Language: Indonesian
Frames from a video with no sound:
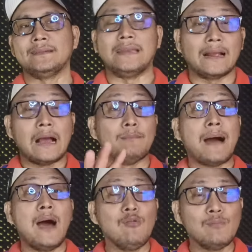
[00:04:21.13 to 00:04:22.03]
dia nggak
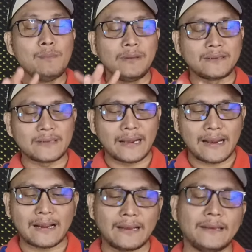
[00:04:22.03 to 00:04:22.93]
mau
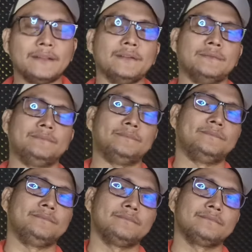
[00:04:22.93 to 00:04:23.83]
membicarakan itu.
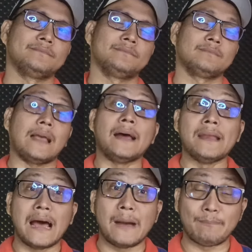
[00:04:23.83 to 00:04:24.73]

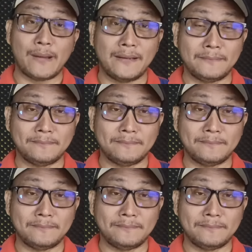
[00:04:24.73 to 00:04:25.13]
Ada apa?